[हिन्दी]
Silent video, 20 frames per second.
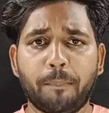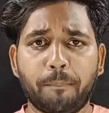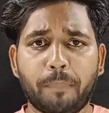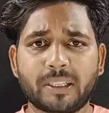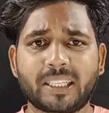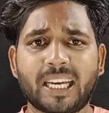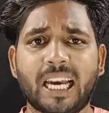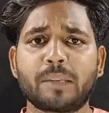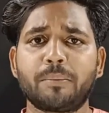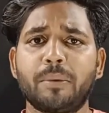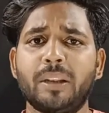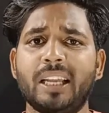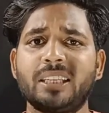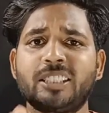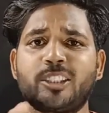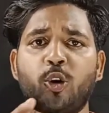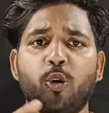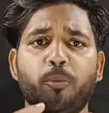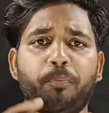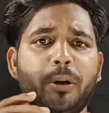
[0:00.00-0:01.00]
अब 50
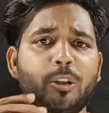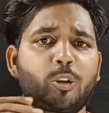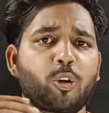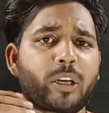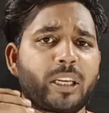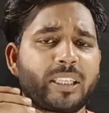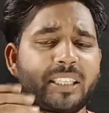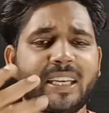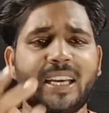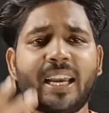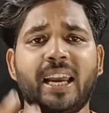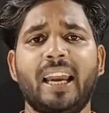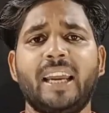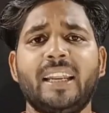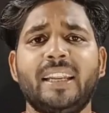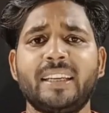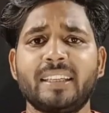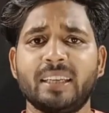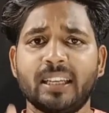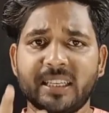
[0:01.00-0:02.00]
मिलियन से ऊपर तो किसी के
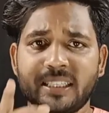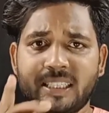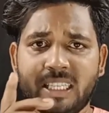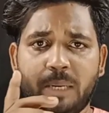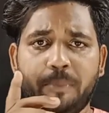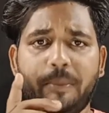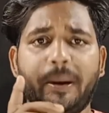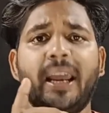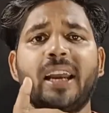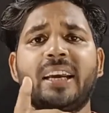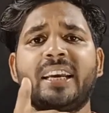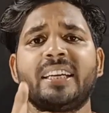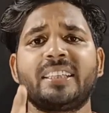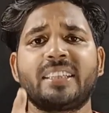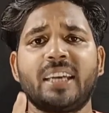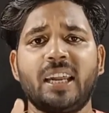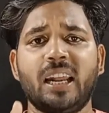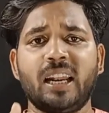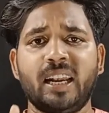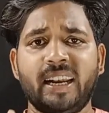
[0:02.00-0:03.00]
है नहीं सिर्फ एक
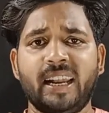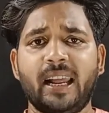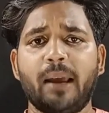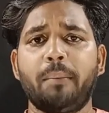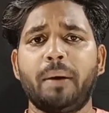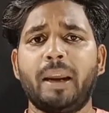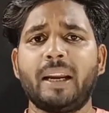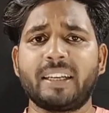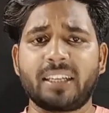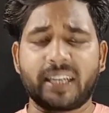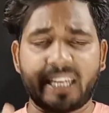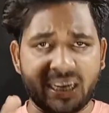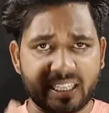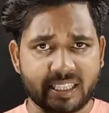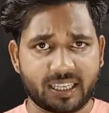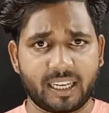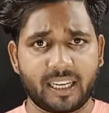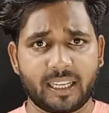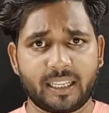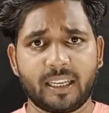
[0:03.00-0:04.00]
ही चैनल इंडिया में है
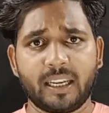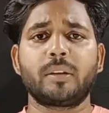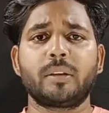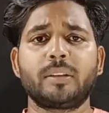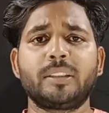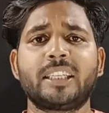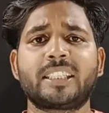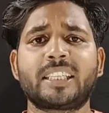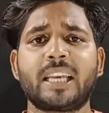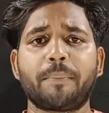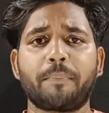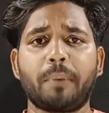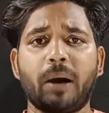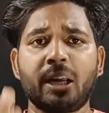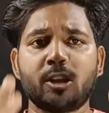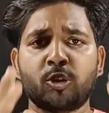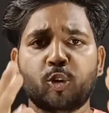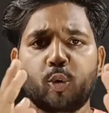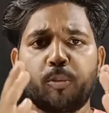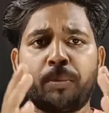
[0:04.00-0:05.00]
टी सीरीज जिसके
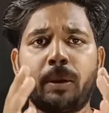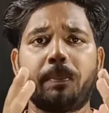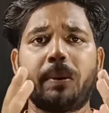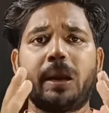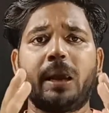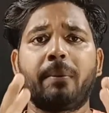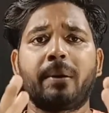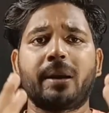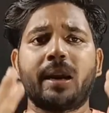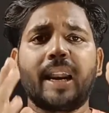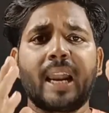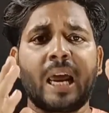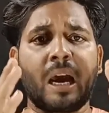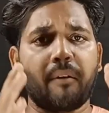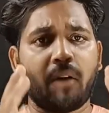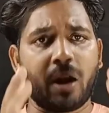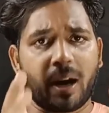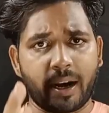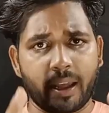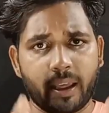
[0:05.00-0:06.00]
पास रूबी प्ले बटन
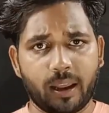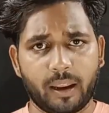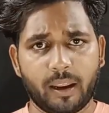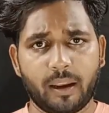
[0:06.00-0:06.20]
अवार्ड